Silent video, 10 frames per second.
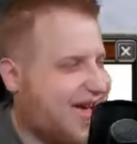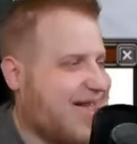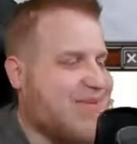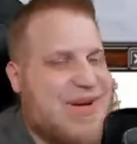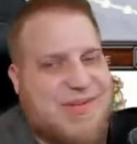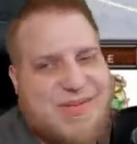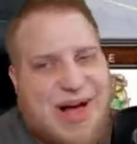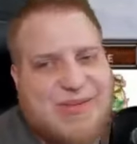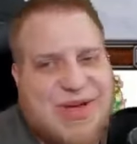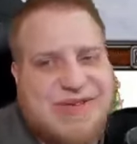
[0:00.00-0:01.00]
Ale
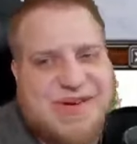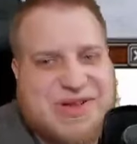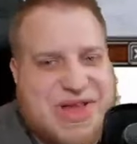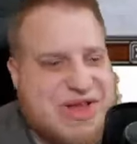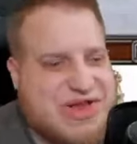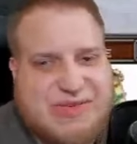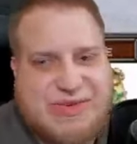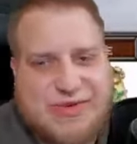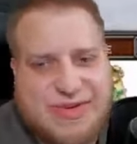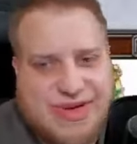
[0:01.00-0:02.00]
amulet ważniejszy
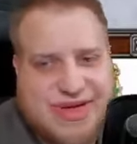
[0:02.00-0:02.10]
był.